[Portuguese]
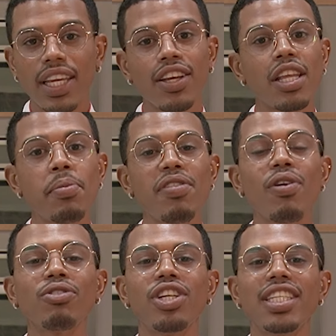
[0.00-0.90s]
E eu também
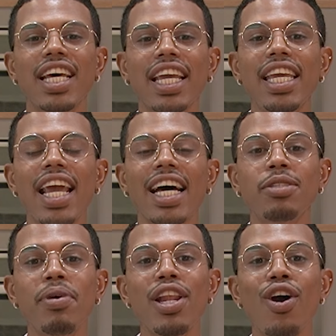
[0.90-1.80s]
vou utilizar aqui
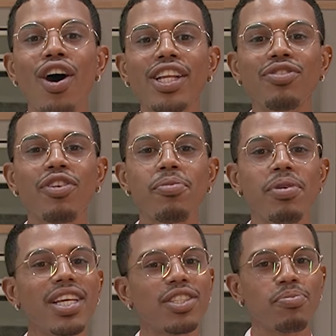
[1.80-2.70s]
as melhores
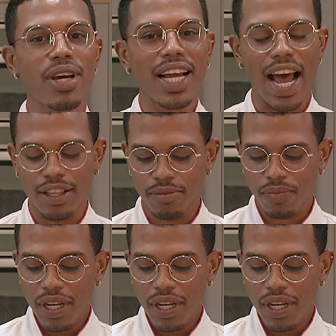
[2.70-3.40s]
forminhas do mercado.